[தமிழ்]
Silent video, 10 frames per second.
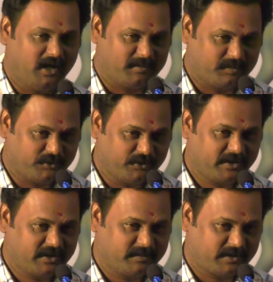அப்போ
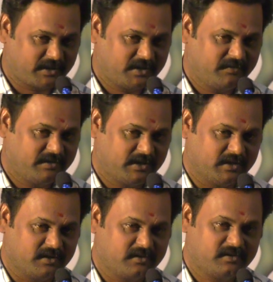போயிட்டு அந்த மர நடு விழா
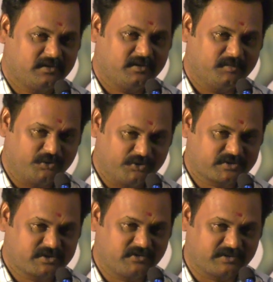
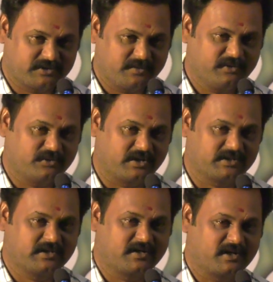முடிச்சுட்டு அவரை திரும்ப ஒரு இடத்துல